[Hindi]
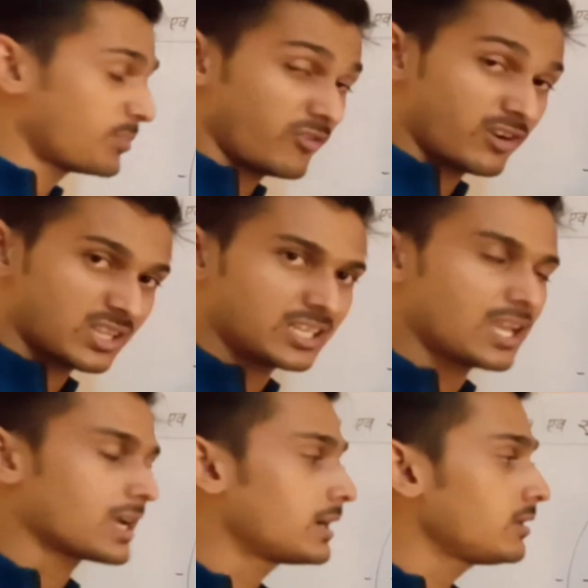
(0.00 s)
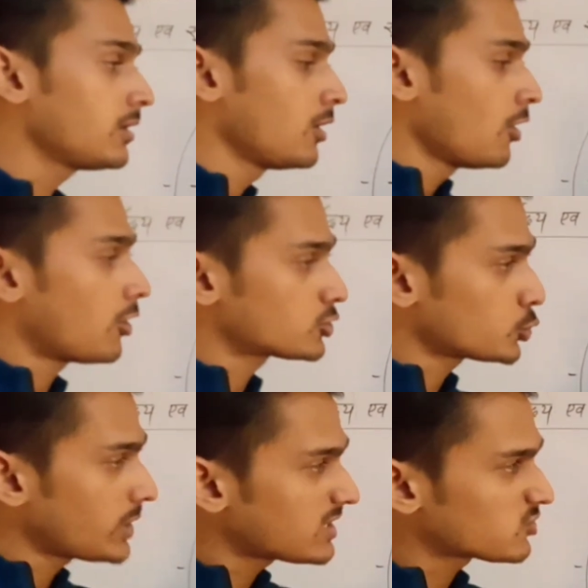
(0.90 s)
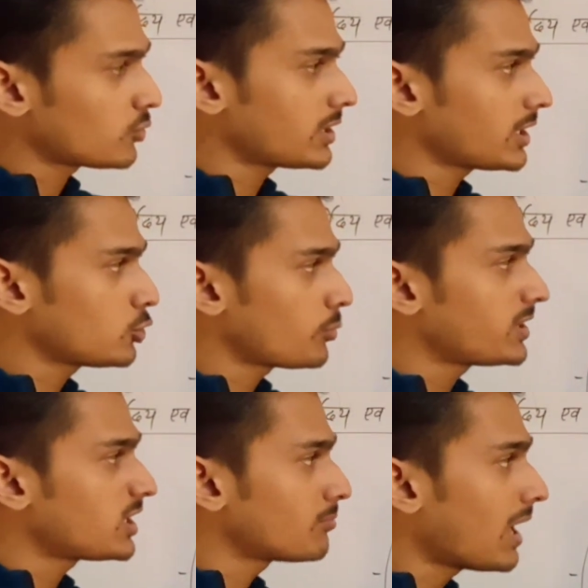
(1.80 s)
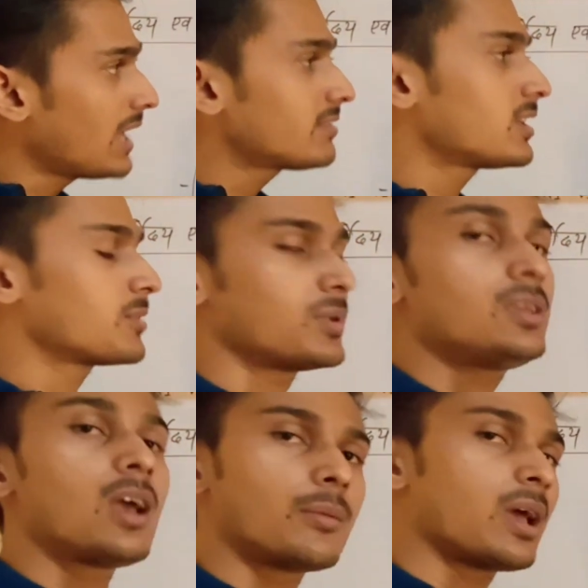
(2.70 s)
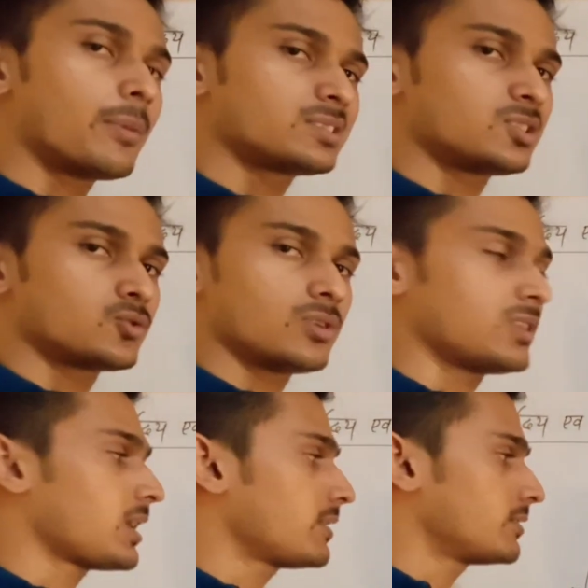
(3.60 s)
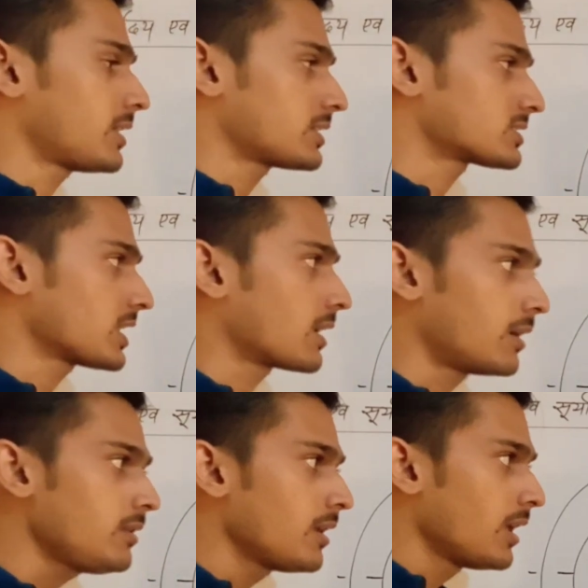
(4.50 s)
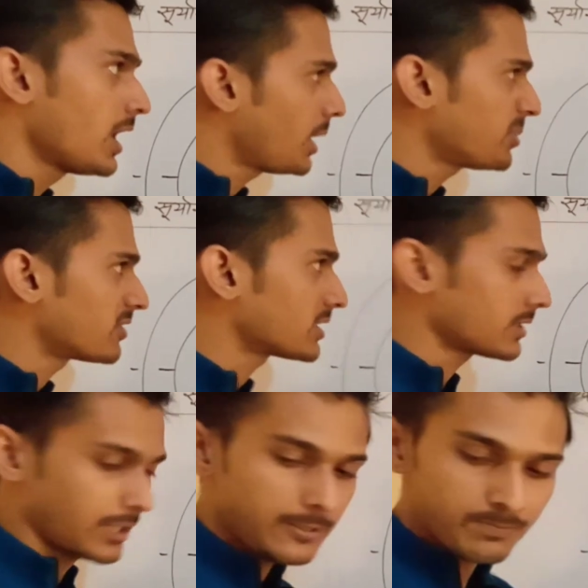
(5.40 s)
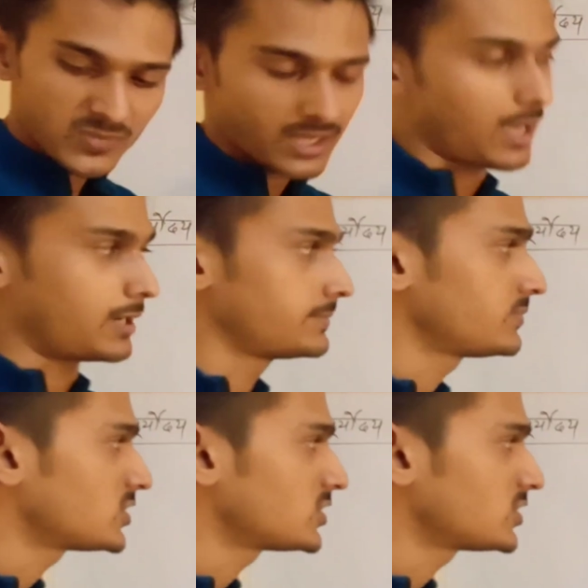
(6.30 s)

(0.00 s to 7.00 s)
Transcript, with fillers: है अपवर्तन के कारण और सूर्यास्त होने के दो मिनट बाद तक भी हमें आभासी सूर्य दिखाई देता है किसके कारण अपवर्तन के कारण